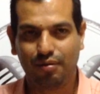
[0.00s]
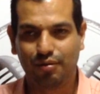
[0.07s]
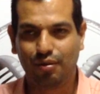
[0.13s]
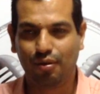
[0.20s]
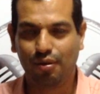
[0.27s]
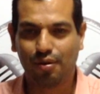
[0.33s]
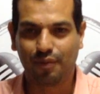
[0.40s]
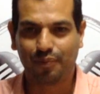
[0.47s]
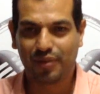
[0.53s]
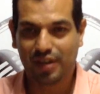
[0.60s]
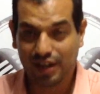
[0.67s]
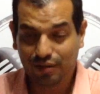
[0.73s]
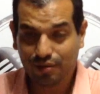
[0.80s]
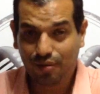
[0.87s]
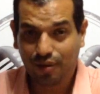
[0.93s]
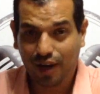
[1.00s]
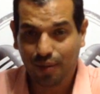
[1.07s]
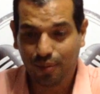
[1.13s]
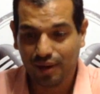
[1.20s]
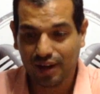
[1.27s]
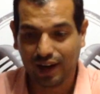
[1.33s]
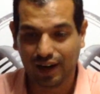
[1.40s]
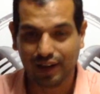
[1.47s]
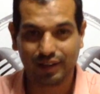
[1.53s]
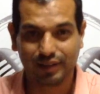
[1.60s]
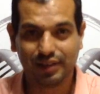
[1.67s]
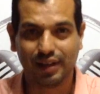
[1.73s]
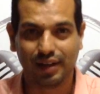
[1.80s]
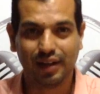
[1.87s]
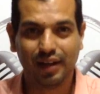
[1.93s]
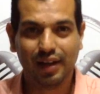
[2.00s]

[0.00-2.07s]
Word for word: dolor. Y es lo que voy a agradecer.